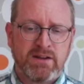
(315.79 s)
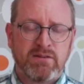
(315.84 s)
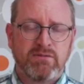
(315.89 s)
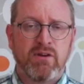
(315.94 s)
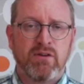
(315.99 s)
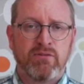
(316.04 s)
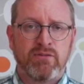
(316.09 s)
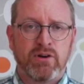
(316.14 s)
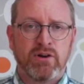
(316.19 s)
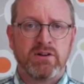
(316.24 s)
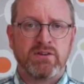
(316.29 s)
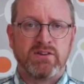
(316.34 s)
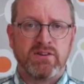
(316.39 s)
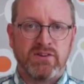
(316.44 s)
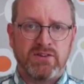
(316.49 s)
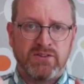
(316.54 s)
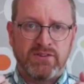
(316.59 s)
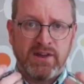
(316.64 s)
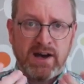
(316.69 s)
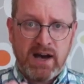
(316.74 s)
Wir wollen sie
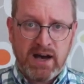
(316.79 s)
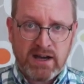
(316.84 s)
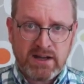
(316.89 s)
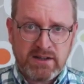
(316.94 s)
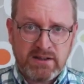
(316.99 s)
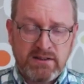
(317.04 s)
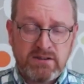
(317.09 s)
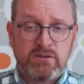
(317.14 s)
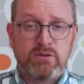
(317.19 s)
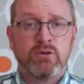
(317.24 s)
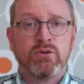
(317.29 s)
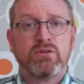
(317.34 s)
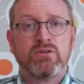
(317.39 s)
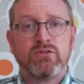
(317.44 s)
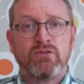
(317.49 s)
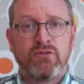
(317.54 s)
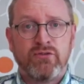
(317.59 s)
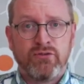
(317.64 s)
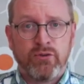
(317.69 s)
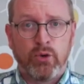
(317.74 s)
sagen und
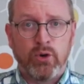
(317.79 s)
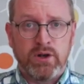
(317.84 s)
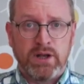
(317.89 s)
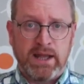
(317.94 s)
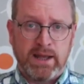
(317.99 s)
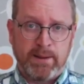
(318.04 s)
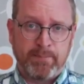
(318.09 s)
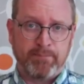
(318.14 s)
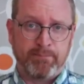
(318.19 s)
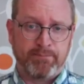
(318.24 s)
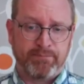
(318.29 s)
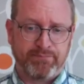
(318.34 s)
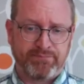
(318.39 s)
vorleben.